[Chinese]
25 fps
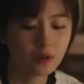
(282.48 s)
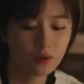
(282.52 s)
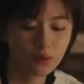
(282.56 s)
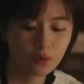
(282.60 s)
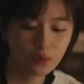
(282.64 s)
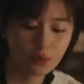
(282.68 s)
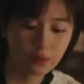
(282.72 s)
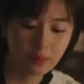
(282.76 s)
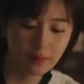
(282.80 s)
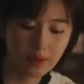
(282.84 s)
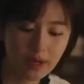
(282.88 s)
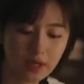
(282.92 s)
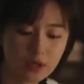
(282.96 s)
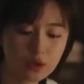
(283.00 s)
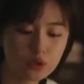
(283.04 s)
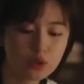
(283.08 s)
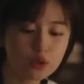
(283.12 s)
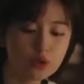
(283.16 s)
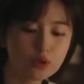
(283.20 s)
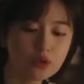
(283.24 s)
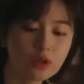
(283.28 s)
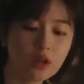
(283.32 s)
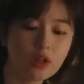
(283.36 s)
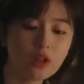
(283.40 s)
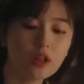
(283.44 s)
我妈
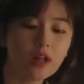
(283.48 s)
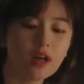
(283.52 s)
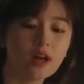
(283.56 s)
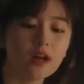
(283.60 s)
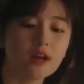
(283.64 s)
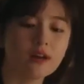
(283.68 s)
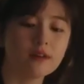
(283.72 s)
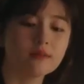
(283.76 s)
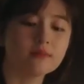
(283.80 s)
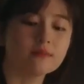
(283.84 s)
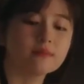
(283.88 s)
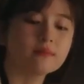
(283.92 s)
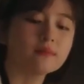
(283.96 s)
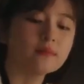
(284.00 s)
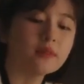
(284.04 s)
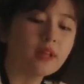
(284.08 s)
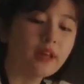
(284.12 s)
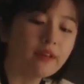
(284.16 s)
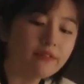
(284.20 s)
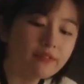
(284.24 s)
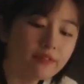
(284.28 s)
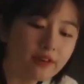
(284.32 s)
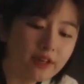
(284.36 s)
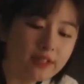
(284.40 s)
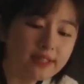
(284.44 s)
说了，
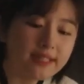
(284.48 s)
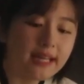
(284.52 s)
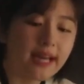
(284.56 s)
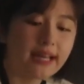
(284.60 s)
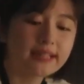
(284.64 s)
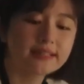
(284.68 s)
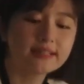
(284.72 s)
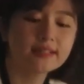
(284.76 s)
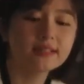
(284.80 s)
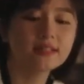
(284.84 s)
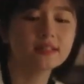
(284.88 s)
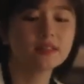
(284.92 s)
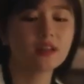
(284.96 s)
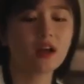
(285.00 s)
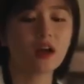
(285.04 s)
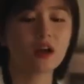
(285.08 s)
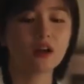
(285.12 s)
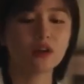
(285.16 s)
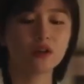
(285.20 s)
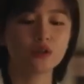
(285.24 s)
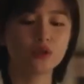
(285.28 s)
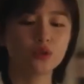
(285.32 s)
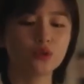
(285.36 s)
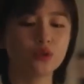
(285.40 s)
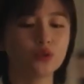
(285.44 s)
男方家倾囊
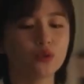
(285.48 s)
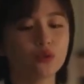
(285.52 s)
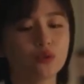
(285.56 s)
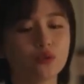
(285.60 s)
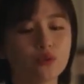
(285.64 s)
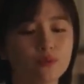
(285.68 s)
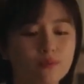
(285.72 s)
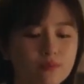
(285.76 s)
而出，